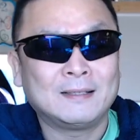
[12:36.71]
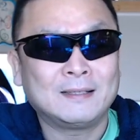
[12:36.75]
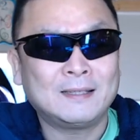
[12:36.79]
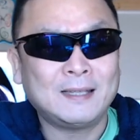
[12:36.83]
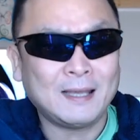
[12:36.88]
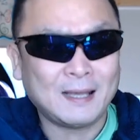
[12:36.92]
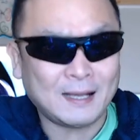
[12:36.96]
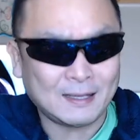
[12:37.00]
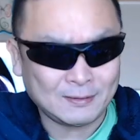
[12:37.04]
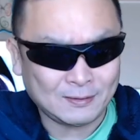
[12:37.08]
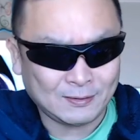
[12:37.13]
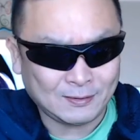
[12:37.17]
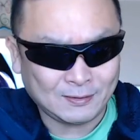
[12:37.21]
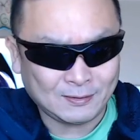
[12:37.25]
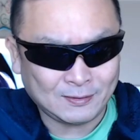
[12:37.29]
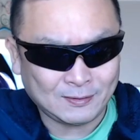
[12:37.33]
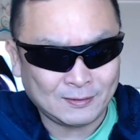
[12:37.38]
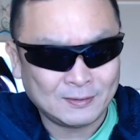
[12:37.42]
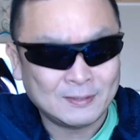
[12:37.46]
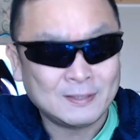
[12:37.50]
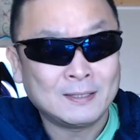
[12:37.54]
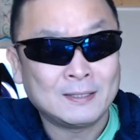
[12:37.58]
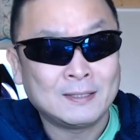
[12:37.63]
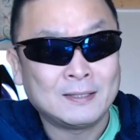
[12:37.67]
であ
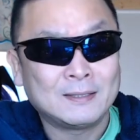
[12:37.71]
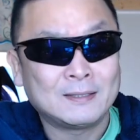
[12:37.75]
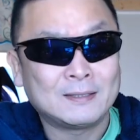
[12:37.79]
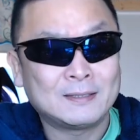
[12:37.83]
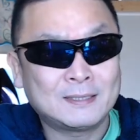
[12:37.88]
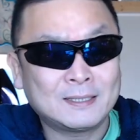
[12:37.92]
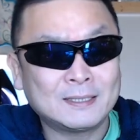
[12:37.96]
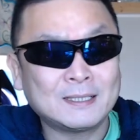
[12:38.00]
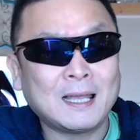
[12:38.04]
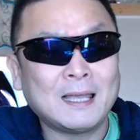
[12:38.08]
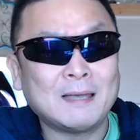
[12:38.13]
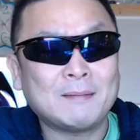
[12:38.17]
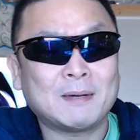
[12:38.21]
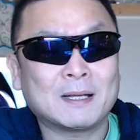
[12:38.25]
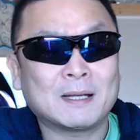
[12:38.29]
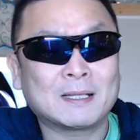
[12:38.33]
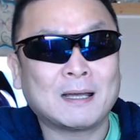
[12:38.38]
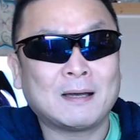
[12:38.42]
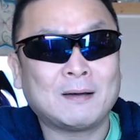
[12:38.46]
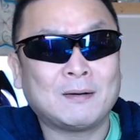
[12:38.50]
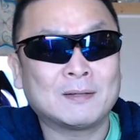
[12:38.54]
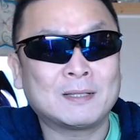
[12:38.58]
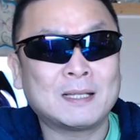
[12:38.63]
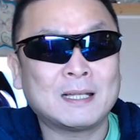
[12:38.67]
の次回ま
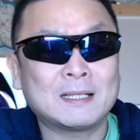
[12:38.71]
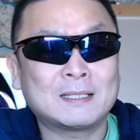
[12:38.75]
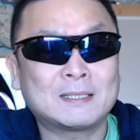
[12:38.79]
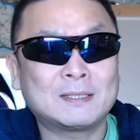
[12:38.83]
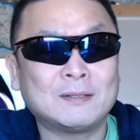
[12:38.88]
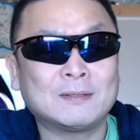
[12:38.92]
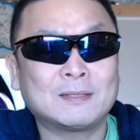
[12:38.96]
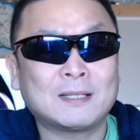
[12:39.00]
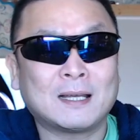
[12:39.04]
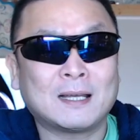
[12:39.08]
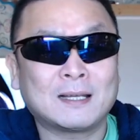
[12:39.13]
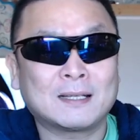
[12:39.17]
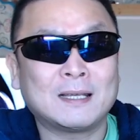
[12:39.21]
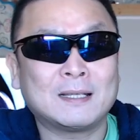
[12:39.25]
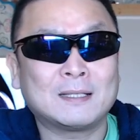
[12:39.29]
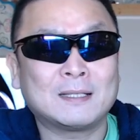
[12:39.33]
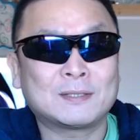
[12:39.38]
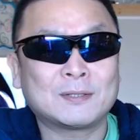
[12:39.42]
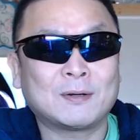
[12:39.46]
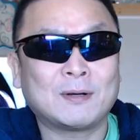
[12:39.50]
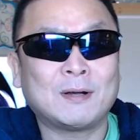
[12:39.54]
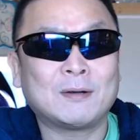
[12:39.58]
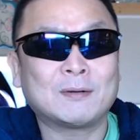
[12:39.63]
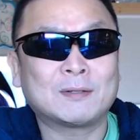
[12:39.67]
た同じような
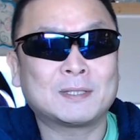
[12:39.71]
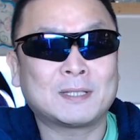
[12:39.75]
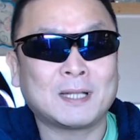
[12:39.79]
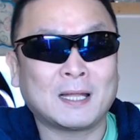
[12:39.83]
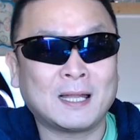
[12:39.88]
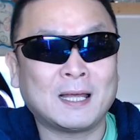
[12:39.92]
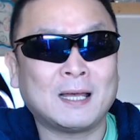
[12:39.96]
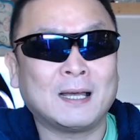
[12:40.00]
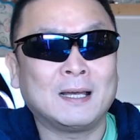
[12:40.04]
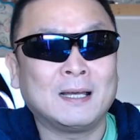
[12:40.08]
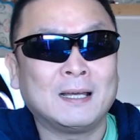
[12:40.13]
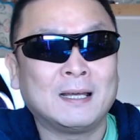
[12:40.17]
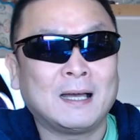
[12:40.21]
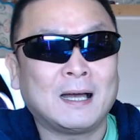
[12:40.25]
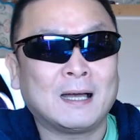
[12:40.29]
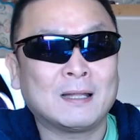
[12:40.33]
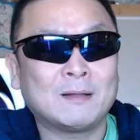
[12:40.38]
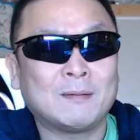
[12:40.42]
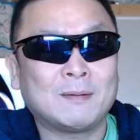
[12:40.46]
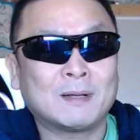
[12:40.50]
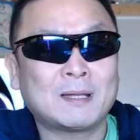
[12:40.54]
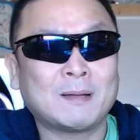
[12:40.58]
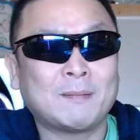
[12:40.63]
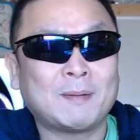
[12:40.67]
現象が起きたら
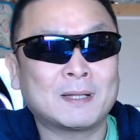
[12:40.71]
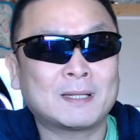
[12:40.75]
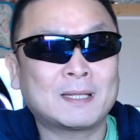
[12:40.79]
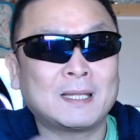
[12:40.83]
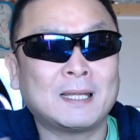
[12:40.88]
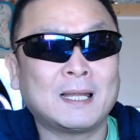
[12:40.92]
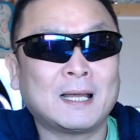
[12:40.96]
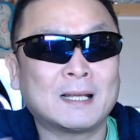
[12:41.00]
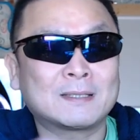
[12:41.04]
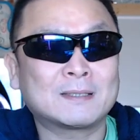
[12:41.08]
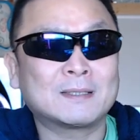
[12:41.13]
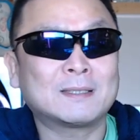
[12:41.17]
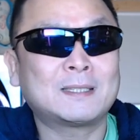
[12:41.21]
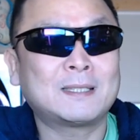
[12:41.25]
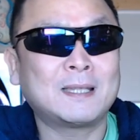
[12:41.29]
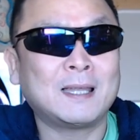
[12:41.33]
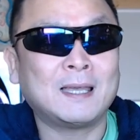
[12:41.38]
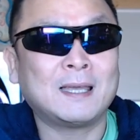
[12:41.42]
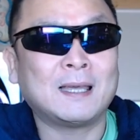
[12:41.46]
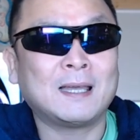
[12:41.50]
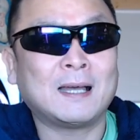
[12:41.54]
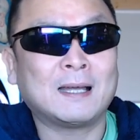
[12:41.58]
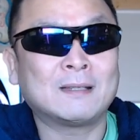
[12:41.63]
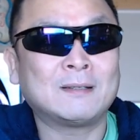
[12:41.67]
あのまたバッテリー外し
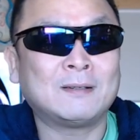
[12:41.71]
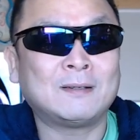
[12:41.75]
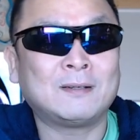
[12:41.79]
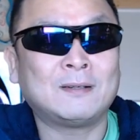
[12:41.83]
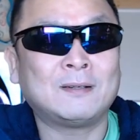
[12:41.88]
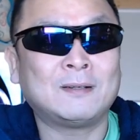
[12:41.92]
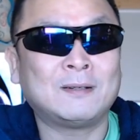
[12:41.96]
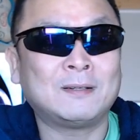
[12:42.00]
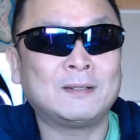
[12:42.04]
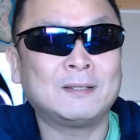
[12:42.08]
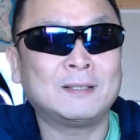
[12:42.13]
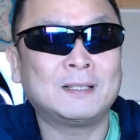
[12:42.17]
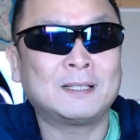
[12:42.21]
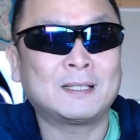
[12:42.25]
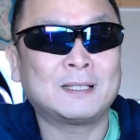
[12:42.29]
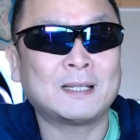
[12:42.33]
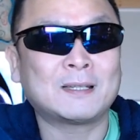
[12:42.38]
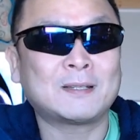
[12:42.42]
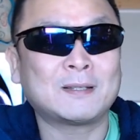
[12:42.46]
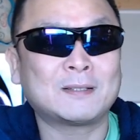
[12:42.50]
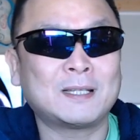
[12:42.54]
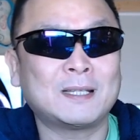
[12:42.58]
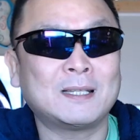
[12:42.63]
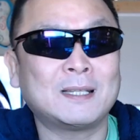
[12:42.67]
てあの
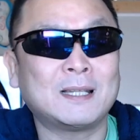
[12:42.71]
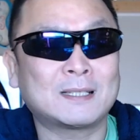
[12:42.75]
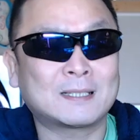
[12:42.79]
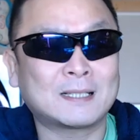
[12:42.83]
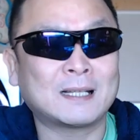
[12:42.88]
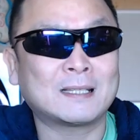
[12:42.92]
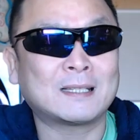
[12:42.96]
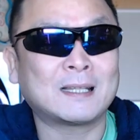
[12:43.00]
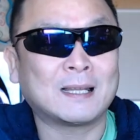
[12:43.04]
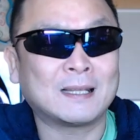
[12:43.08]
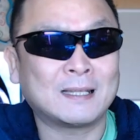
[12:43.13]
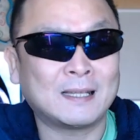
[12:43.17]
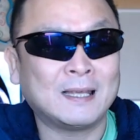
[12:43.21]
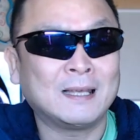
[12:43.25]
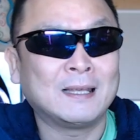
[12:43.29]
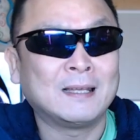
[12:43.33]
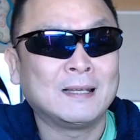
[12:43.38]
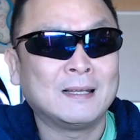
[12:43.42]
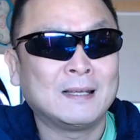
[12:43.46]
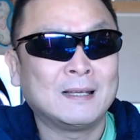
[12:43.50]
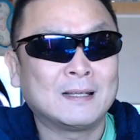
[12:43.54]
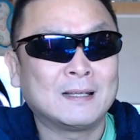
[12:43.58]
リセットしていいですかって言ったらね